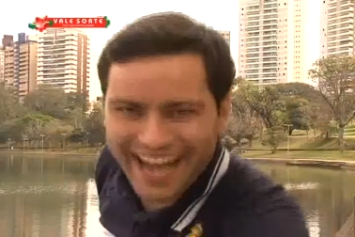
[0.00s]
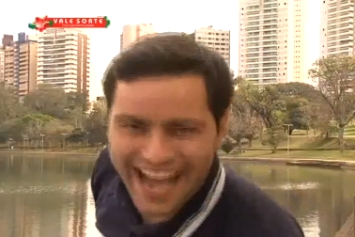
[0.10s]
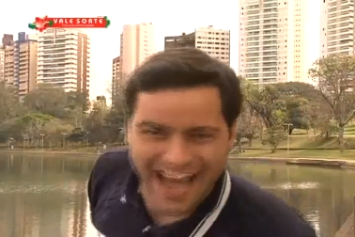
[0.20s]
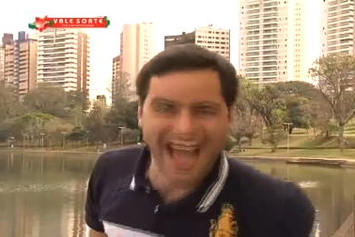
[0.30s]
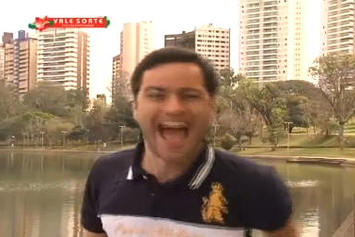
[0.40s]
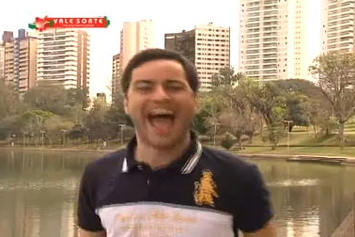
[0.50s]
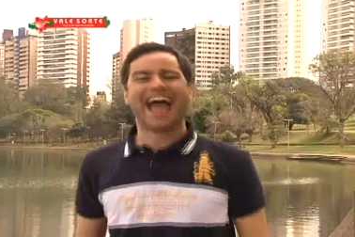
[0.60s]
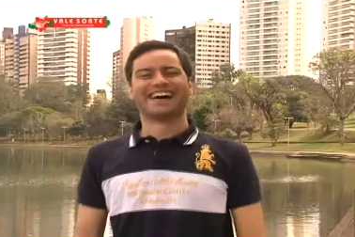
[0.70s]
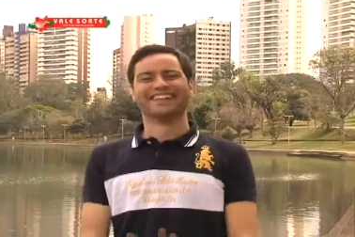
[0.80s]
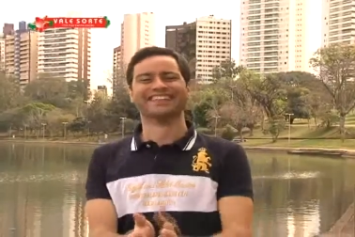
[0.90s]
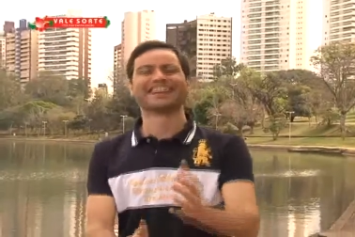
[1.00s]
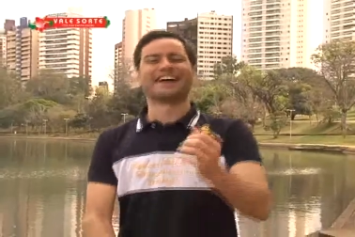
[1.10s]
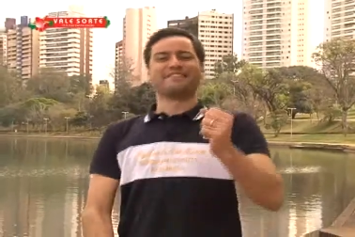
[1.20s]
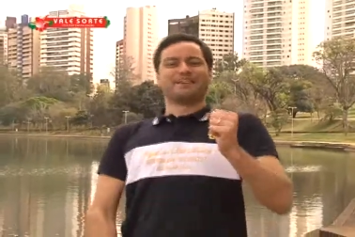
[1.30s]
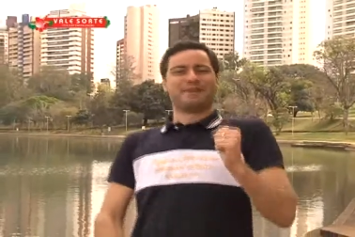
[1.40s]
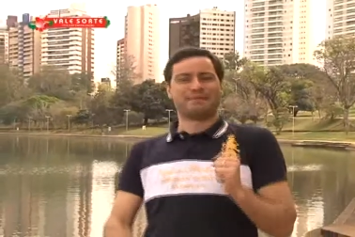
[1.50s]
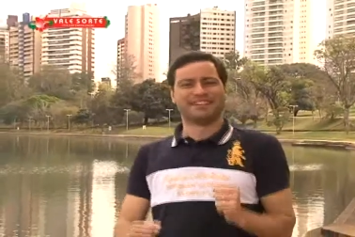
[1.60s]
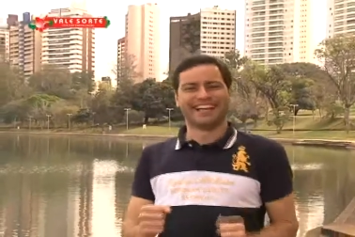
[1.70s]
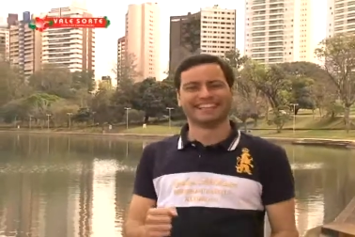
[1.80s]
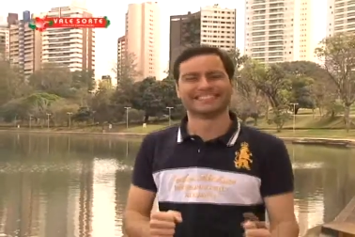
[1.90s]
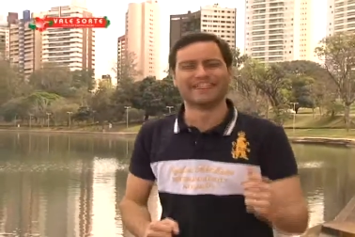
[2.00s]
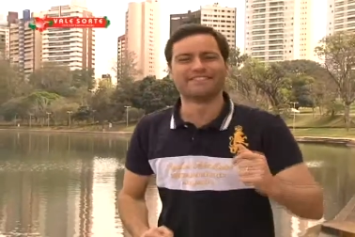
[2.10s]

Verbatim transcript: Ah, eu nunca vi uma mulher tão